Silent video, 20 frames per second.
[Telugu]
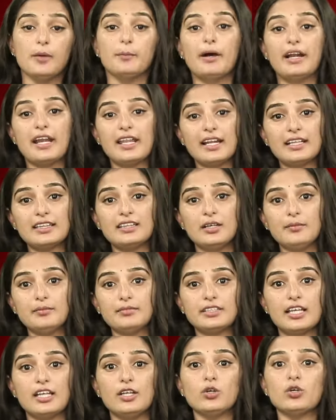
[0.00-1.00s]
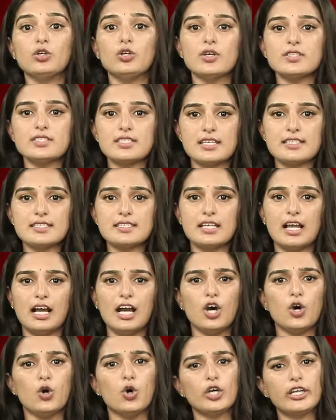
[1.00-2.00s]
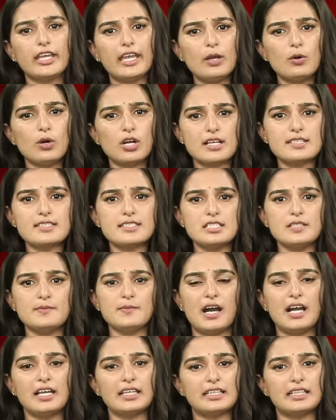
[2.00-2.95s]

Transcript: మణిరత్నం తెలుగులో చేసిన ఒకే ఒక సినిమా